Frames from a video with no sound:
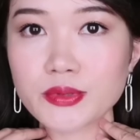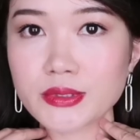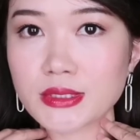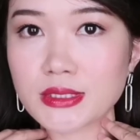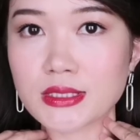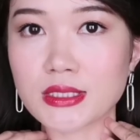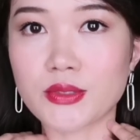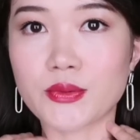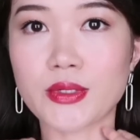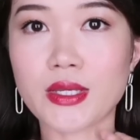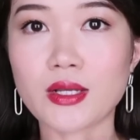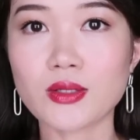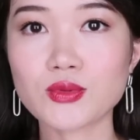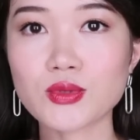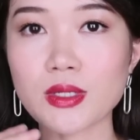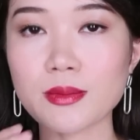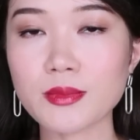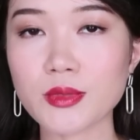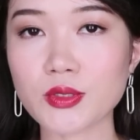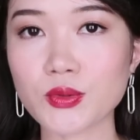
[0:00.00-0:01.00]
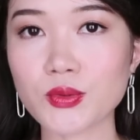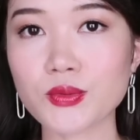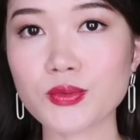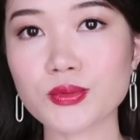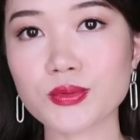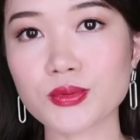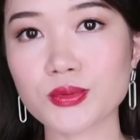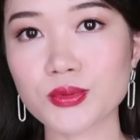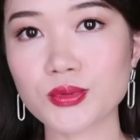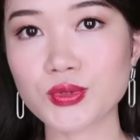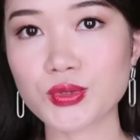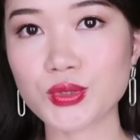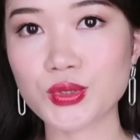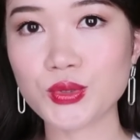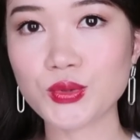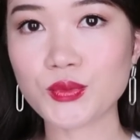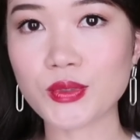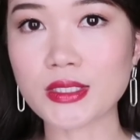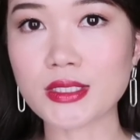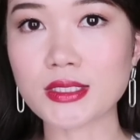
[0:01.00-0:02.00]
不行了，我要专门用
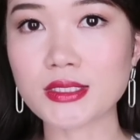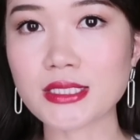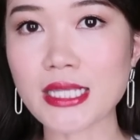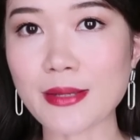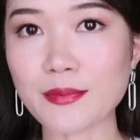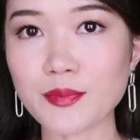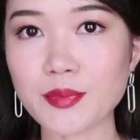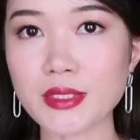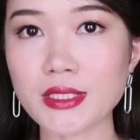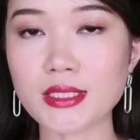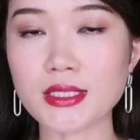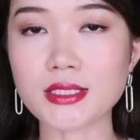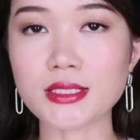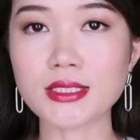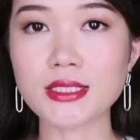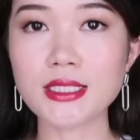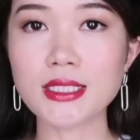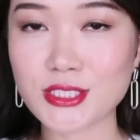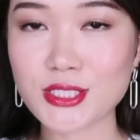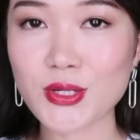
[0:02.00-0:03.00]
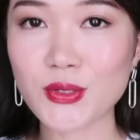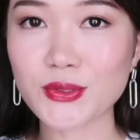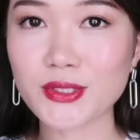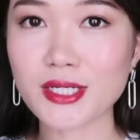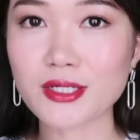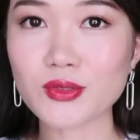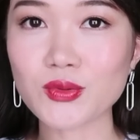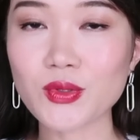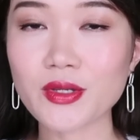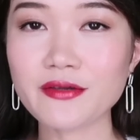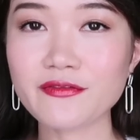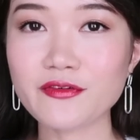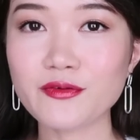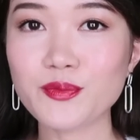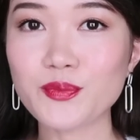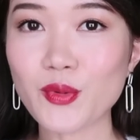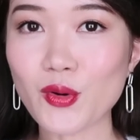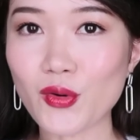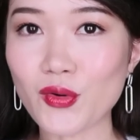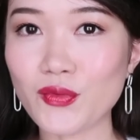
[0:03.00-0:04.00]
去纹的产品了。只有能对付
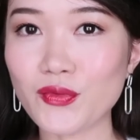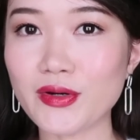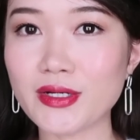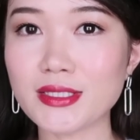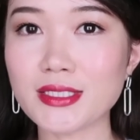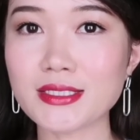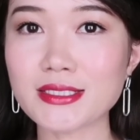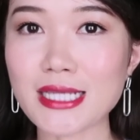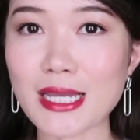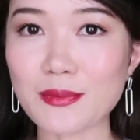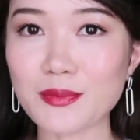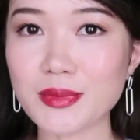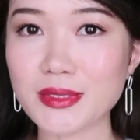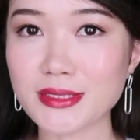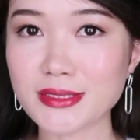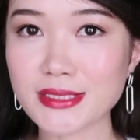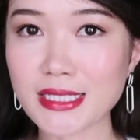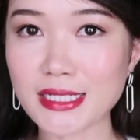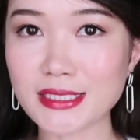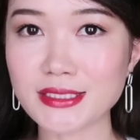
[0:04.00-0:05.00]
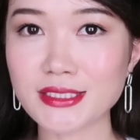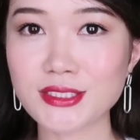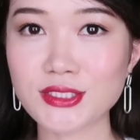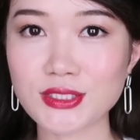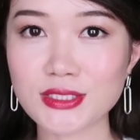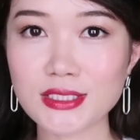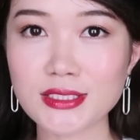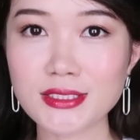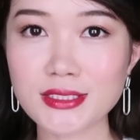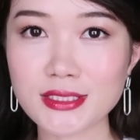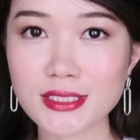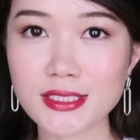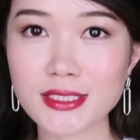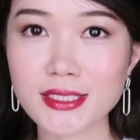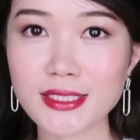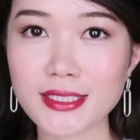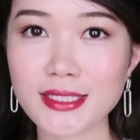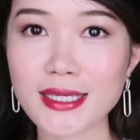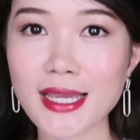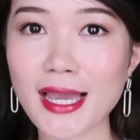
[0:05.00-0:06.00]
博纹的产品，才是真正
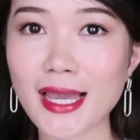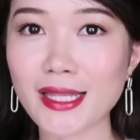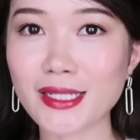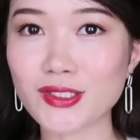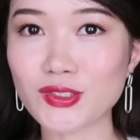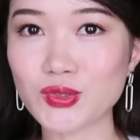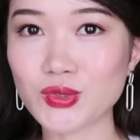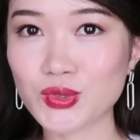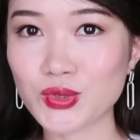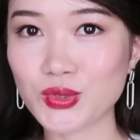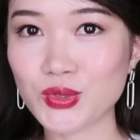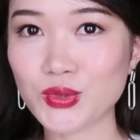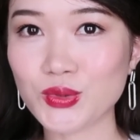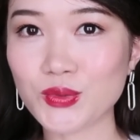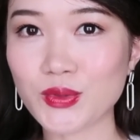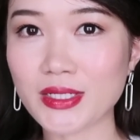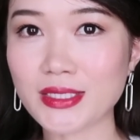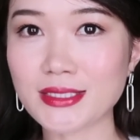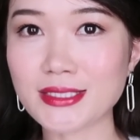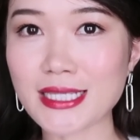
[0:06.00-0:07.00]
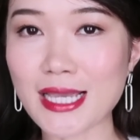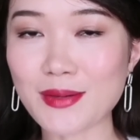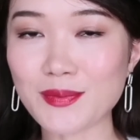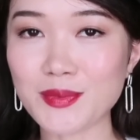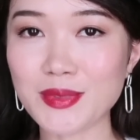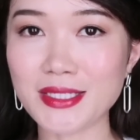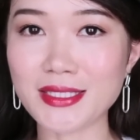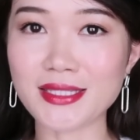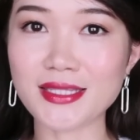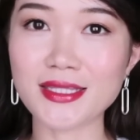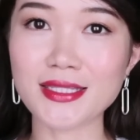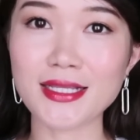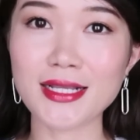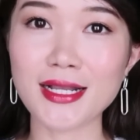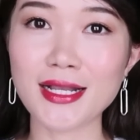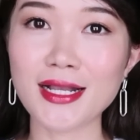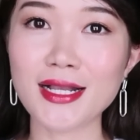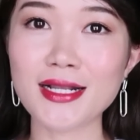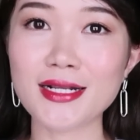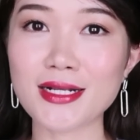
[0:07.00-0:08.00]
厉害的去纹产品。
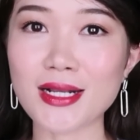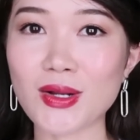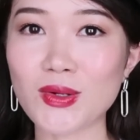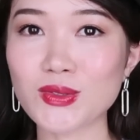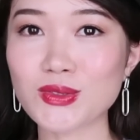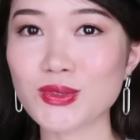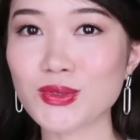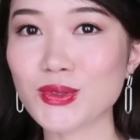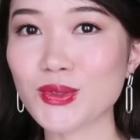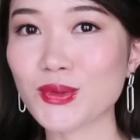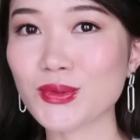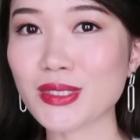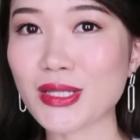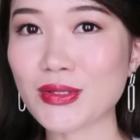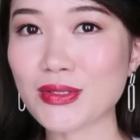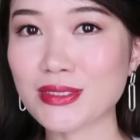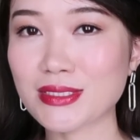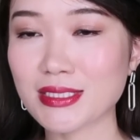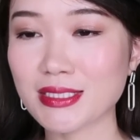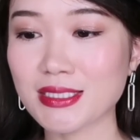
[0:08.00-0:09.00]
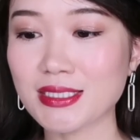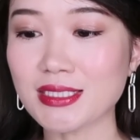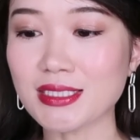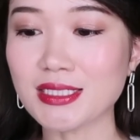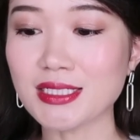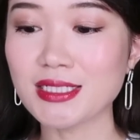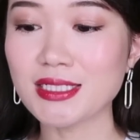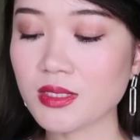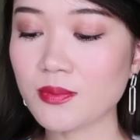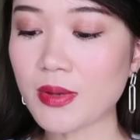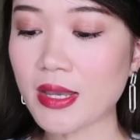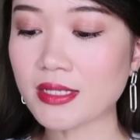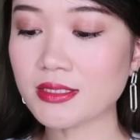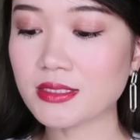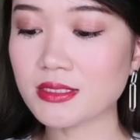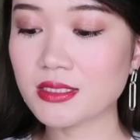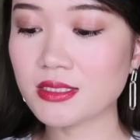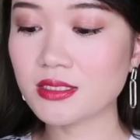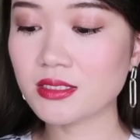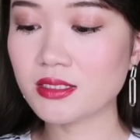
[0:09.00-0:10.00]
然后我就用到这个，这个牌
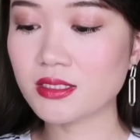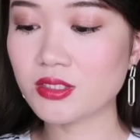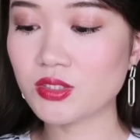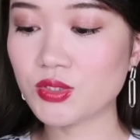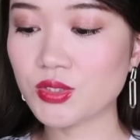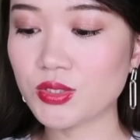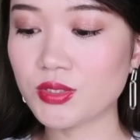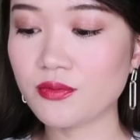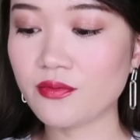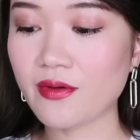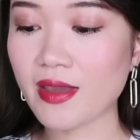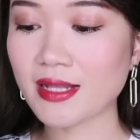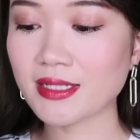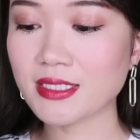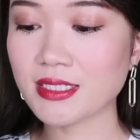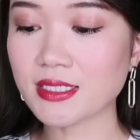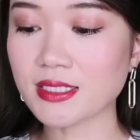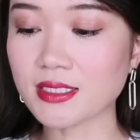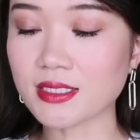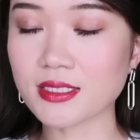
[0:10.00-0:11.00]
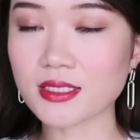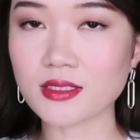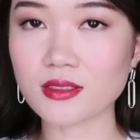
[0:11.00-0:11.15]
子是 Stevatin，g